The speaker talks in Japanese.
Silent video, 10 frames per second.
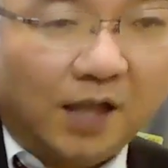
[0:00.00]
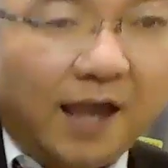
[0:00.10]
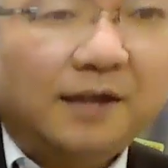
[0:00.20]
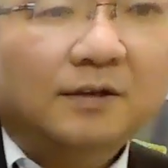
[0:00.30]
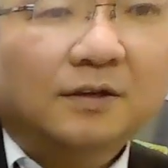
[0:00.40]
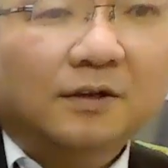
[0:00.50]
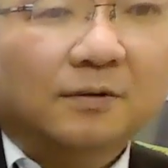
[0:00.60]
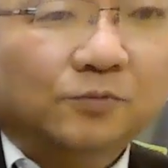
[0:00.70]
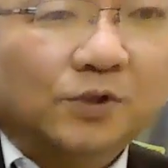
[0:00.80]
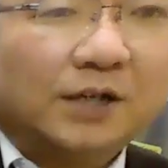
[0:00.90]
ね、
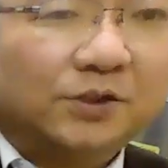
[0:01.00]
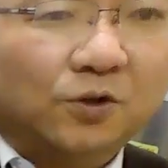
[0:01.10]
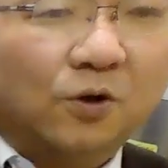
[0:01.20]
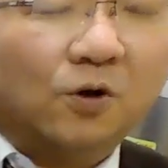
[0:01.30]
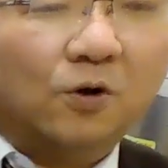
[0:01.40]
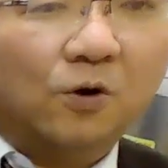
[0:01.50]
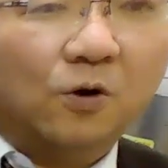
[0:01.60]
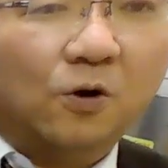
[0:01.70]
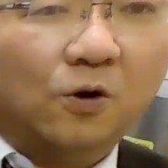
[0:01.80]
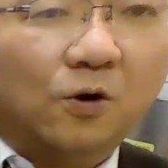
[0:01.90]
昔
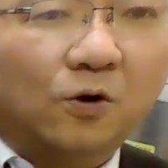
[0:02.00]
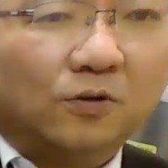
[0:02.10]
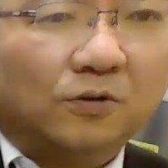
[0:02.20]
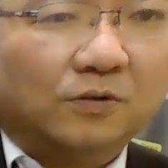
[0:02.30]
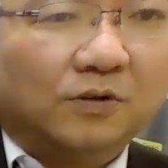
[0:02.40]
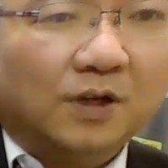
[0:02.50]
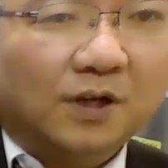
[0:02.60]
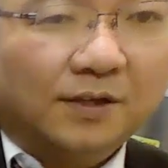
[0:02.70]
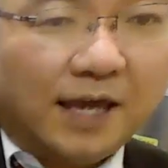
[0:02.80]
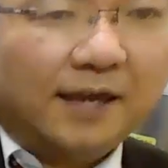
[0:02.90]
の
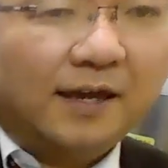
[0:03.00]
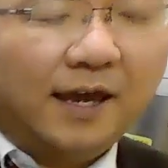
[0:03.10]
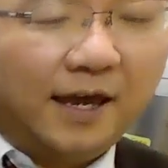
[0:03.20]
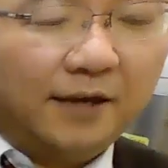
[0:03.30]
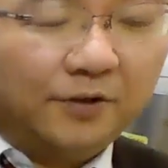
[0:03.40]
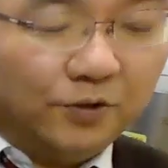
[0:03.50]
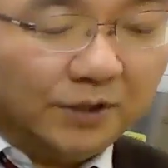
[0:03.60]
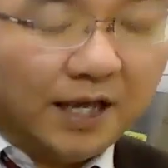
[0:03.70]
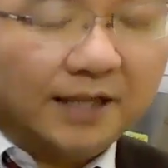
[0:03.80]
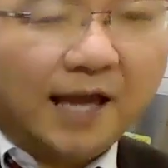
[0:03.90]
ねえー、
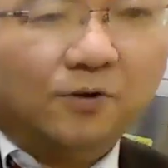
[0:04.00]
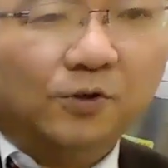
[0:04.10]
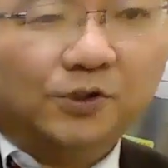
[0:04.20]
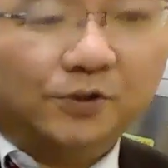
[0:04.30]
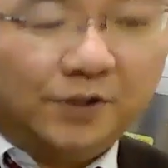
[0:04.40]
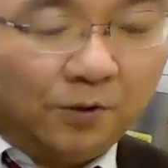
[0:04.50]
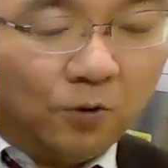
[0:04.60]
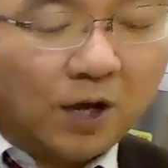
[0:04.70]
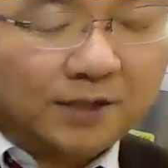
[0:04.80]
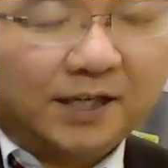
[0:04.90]
宮廷大50人
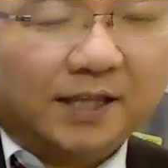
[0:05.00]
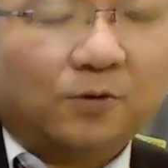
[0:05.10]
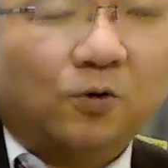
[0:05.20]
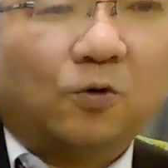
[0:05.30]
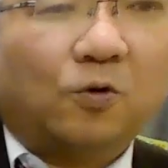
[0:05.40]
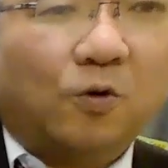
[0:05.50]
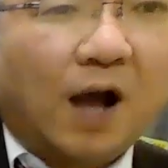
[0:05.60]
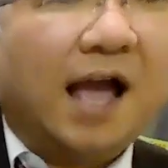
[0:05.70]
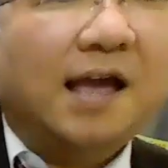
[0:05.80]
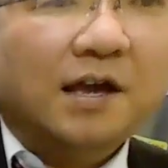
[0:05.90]
合格していた高校
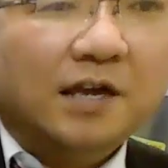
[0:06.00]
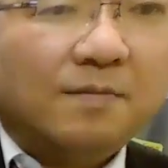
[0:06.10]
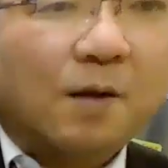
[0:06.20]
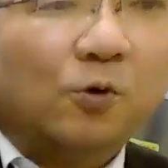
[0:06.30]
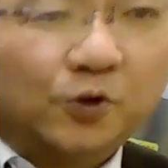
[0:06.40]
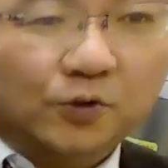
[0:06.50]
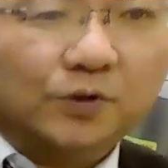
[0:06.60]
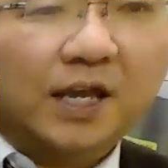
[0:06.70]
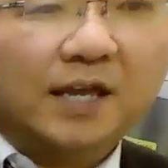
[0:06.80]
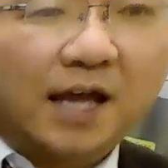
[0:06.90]
は今も
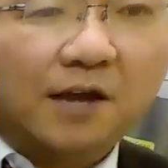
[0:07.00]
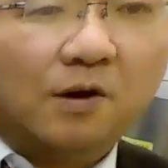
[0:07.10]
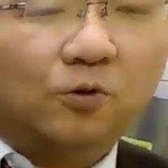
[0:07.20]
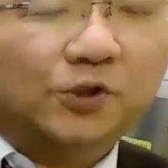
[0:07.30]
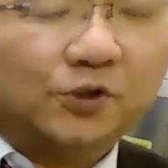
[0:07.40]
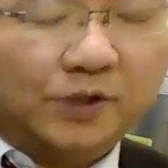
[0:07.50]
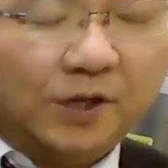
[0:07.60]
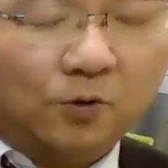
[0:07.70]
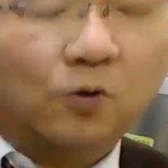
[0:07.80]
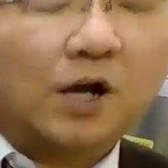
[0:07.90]
宮廷大は50
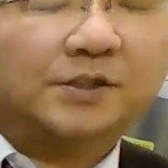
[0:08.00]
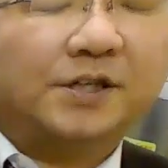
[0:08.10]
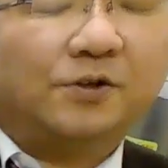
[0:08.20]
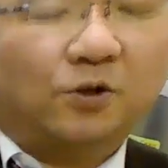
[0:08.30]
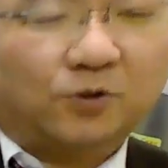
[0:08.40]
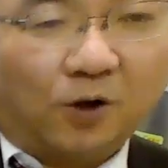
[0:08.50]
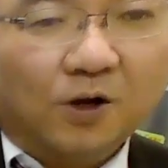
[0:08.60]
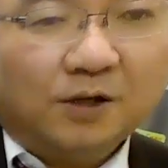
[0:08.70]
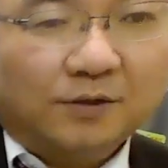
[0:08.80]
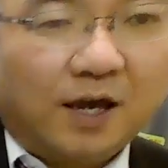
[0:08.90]
人合格してるよと、
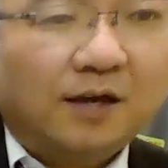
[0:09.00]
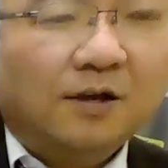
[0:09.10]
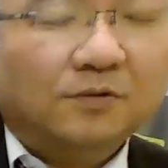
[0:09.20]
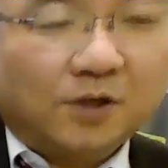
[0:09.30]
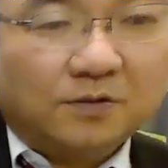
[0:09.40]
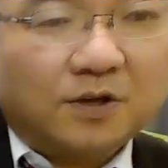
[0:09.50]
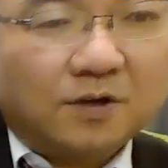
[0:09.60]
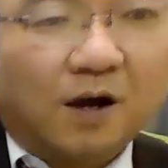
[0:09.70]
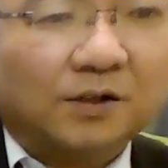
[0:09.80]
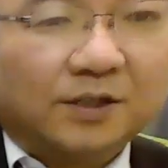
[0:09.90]
ね、全
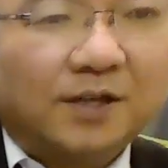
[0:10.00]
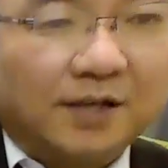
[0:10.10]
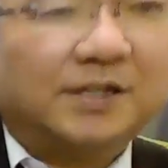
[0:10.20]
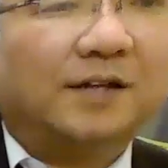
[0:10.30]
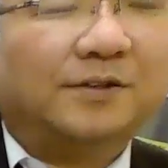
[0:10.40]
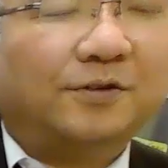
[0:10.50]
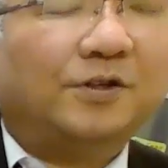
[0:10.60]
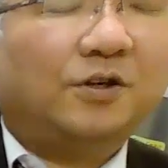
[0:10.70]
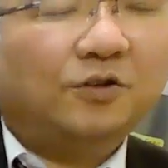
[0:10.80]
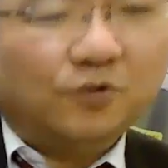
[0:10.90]
然変わってないじゃんっていうふう
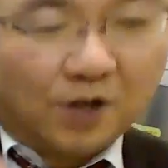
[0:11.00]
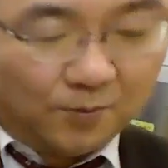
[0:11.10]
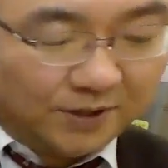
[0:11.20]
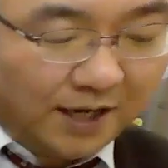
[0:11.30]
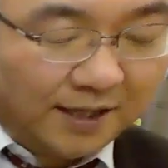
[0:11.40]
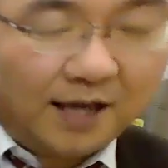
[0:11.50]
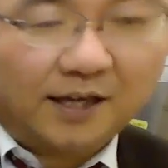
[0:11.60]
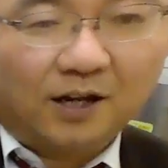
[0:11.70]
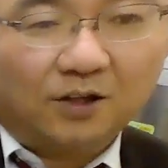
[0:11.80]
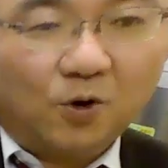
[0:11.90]
に言うかもしれない
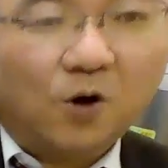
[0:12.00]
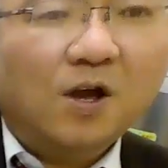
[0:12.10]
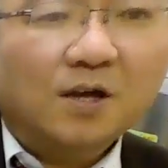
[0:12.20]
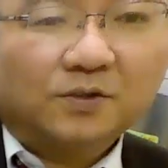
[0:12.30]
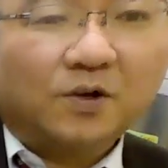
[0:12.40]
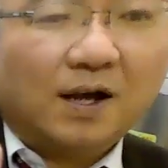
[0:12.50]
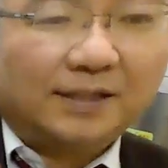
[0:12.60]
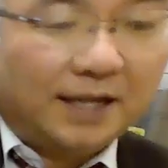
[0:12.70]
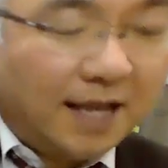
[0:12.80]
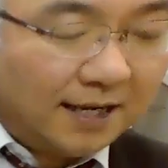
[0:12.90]
けれどもそれ
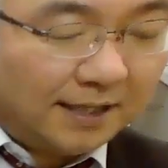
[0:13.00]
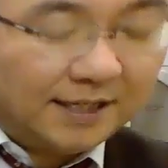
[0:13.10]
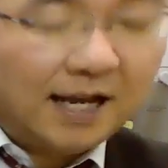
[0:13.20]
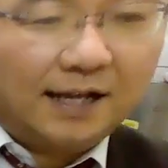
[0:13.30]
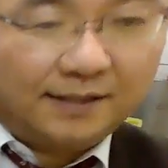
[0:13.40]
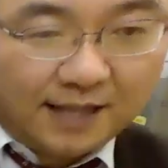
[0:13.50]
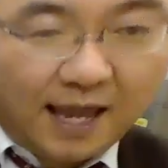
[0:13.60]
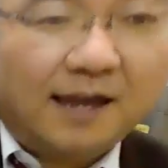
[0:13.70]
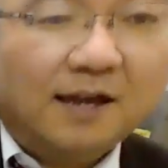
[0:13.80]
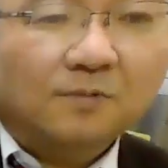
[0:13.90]
は種明かしがあっ
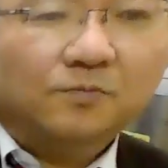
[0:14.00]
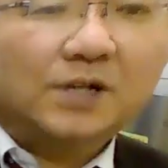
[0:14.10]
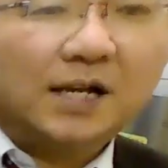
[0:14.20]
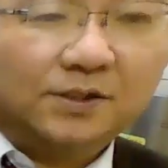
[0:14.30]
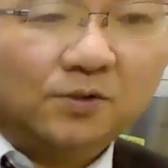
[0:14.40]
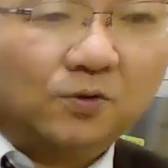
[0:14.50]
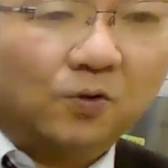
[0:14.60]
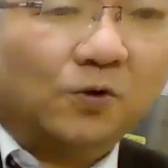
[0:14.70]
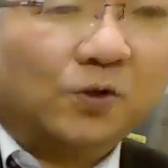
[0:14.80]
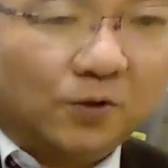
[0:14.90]
て昔の
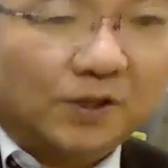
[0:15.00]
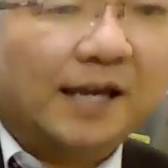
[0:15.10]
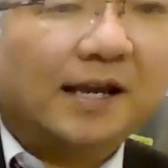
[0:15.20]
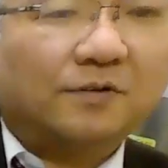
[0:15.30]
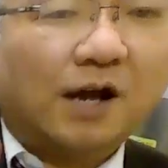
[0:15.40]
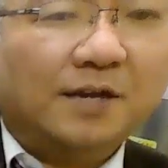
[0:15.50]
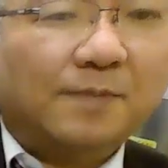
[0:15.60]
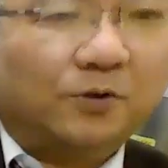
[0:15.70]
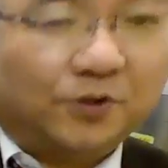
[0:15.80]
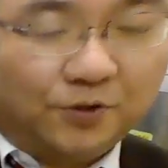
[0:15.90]
東京大学は
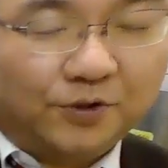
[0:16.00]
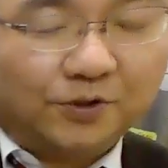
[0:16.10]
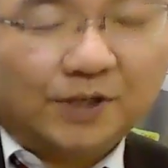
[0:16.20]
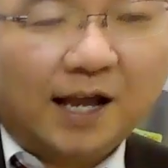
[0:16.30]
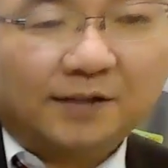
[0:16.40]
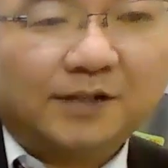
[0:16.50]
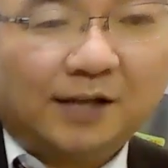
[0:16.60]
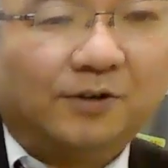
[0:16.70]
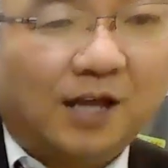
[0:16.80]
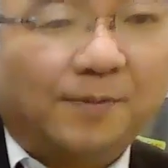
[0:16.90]
今の九州大学く
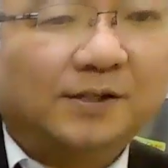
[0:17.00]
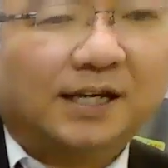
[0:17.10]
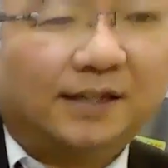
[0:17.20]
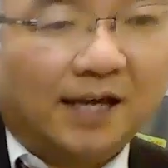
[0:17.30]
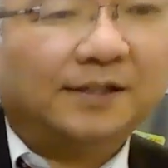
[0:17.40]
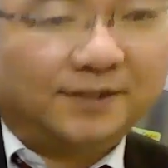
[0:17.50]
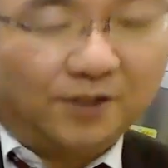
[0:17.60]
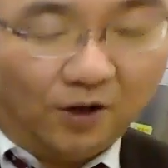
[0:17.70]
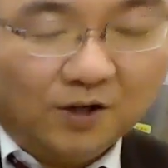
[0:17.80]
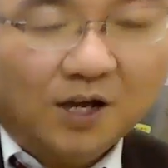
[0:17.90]
らいのレベルしかないんで
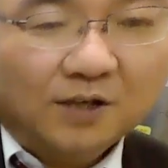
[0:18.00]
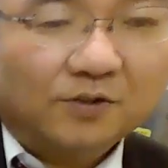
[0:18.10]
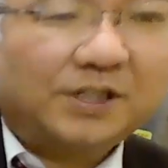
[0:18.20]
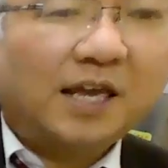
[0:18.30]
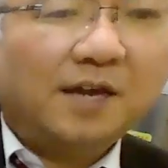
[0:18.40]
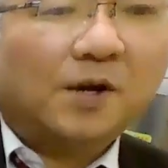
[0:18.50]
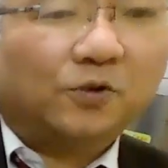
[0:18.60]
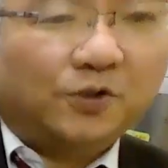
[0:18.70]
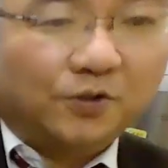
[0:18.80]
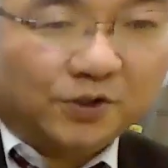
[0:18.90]
すよ。そして今
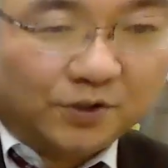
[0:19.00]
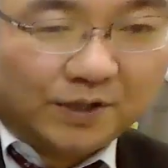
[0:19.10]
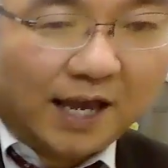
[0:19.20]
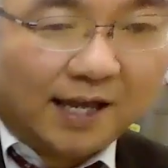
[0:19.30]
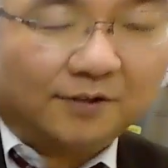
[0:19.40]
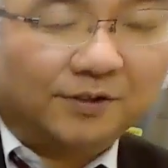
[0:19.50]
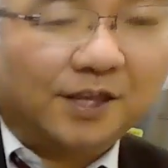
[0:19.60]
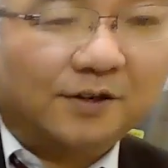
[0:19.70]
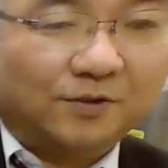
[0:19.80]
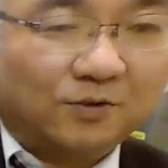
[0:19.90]
の九州大学っ
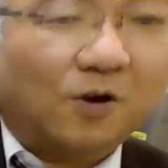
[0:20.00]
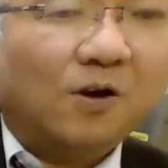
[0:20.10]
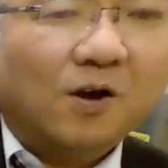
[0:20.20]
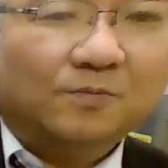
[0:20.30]
ていうと、